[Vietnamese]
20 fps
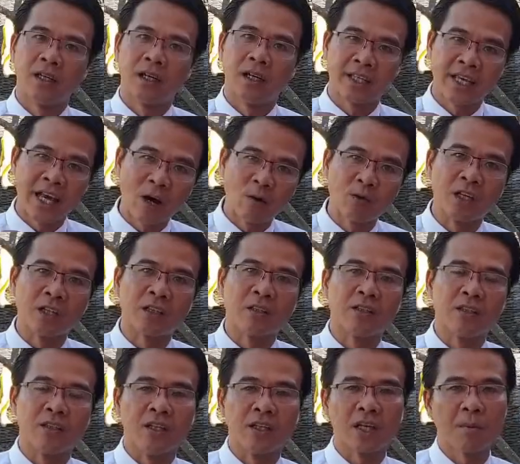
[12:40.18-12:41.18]
à, giao dịch
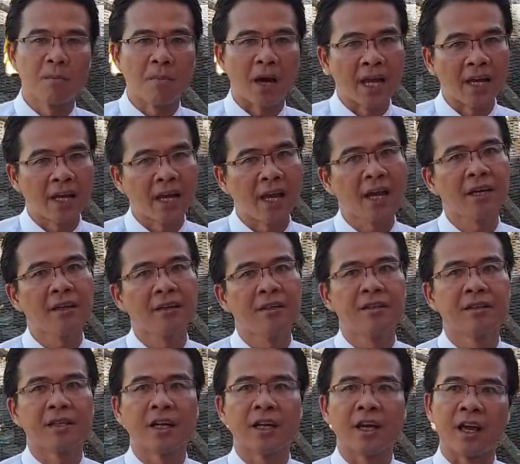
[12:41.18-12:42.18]
những cái mảng khác,
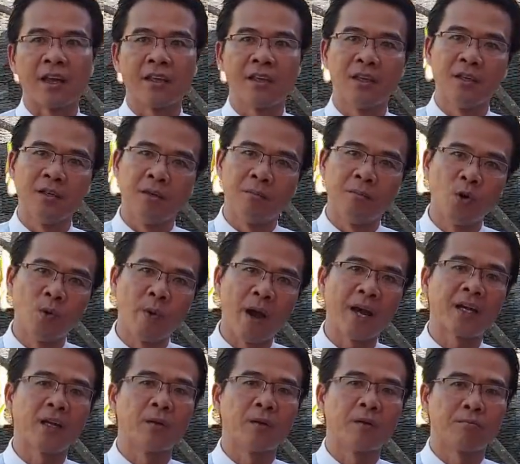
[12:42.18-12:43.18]
như chẳng hạn như mua
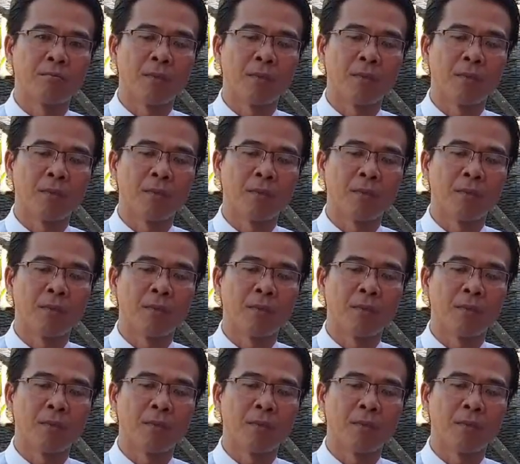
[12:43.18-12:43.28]
bán